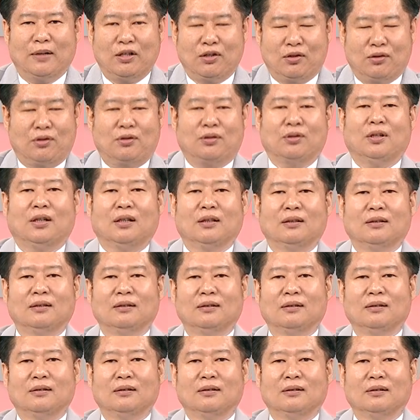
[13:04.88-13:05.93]
百九十块，
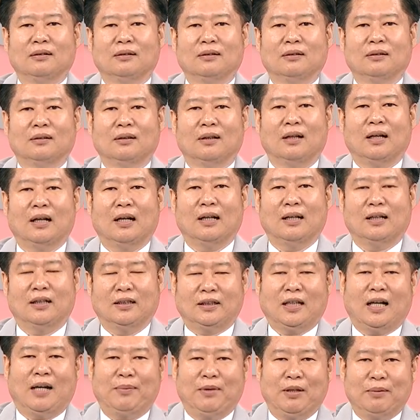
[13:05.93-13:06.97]
啊，合
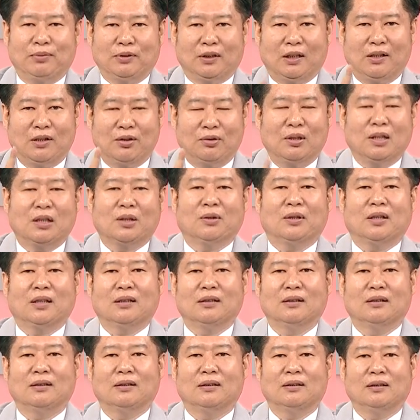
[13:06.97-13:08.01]
台币不到一万块。
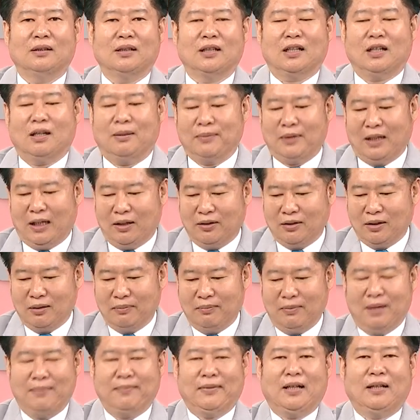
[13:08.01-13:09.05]
你看我们台湾的
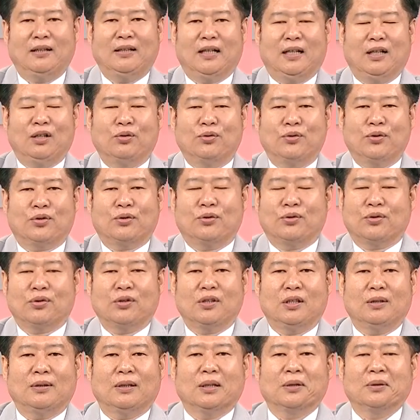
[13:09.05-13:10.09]
面板，哪有五十五寸
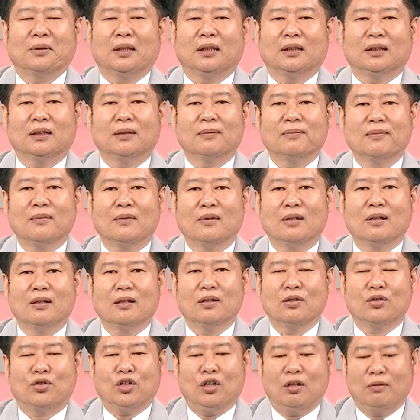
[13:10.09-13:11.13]
一万块的？
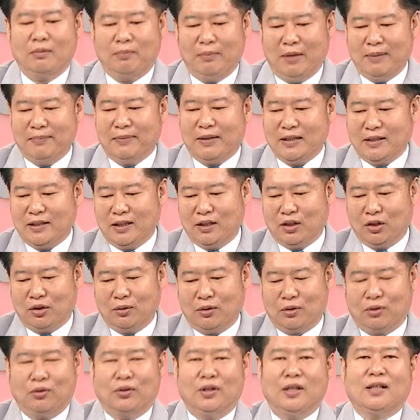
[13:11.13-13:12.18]
所以，我们面板在投
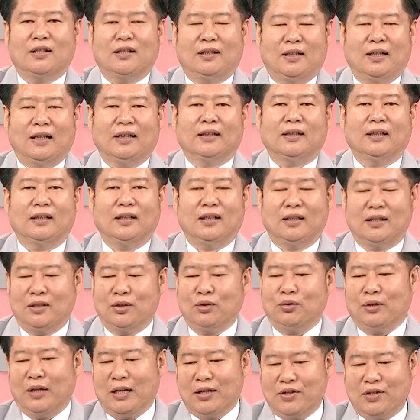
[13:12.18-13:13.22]
国内可能还可以，要去
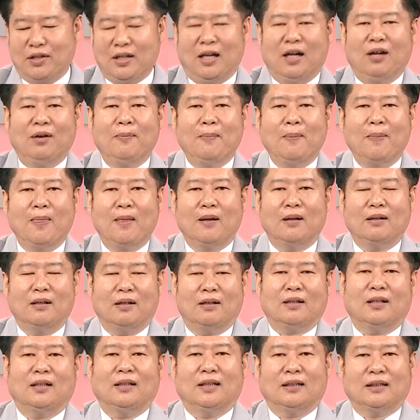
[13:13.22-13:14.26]
外销，你
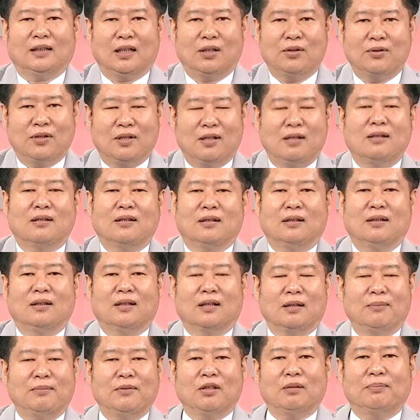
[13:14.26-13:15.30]
要跟哪大陆竞争，
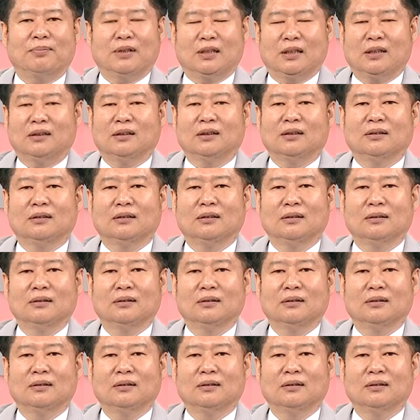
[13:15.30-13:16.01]
根本就不可能